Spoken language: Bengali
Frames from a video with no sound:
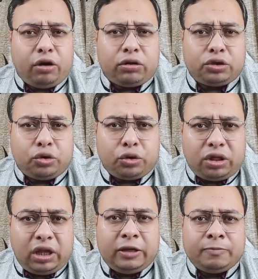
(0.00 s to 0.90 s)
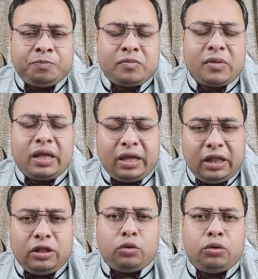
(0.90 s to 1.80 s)
এই কথা সত্যি
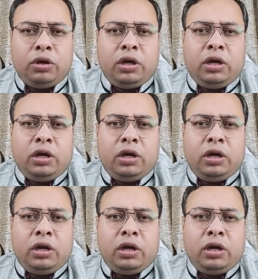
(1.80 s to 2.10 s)
কিন্তু